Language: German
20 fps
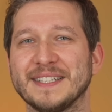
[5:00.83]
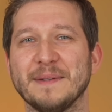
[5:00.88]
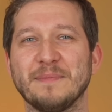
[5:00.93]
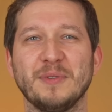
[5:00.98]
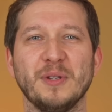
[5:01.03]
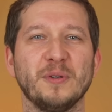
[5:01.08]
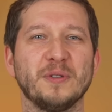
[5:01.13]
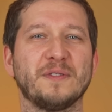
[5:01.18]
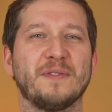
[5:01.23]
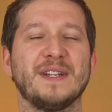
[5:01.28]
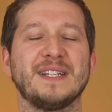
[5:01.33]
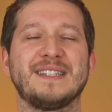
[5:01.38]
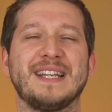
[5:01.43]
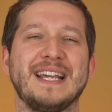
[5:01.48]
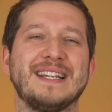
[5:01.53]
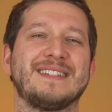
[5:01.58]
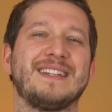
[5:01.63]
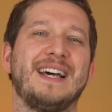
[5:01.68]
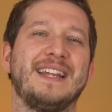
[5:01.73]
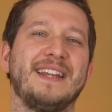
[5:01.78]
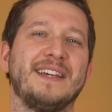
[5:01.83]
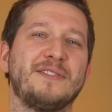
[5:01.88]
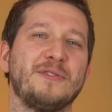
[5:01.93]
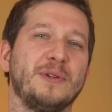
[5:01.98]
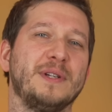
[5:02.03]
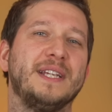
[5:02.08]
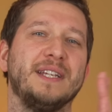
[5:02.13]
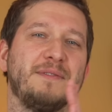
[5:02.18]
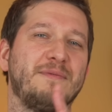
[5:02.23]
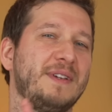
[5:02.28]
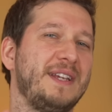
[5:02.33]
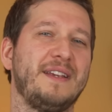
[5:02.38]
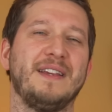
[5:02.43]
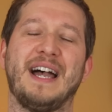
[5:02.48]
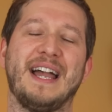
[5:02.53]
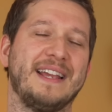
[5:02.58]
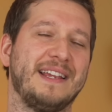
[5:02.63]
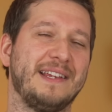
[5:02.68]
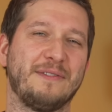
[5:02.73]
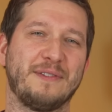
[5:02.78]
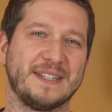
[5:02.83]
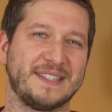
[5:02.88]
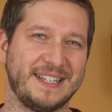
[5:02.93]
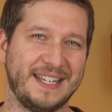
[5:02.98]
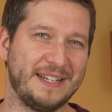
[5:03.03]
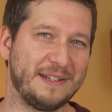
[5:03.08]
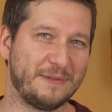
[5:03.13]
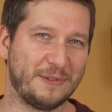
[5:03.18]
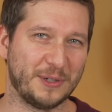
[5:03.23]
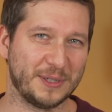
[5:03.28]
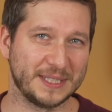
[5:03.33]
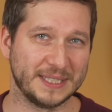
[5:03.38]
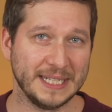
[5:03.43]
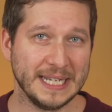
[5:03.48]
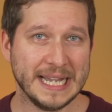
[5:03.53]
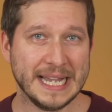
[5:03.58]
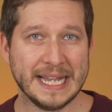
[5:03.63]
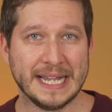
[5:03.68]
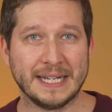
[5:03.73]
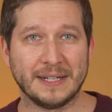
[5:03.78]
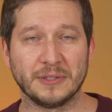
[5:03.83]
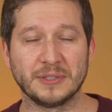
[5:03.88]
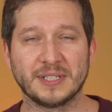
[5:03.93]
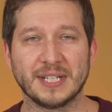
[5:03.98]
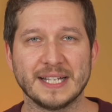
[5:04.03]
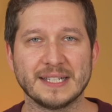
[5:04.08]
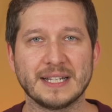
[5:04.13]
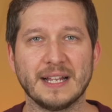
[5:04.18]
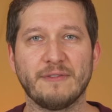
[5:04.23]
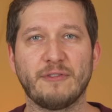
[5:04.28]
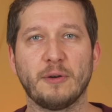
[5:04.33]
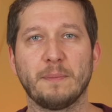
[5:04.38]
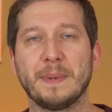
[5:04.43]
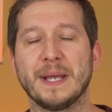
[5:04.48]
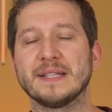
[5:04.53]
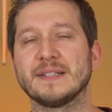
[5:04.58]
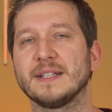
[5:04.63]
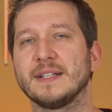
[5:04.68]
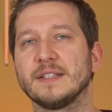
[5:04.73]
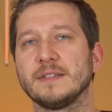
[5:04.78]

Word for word: gibt News von Tesla natürlich, wie eigentlich fast jede Woche. Und Tesla verbessert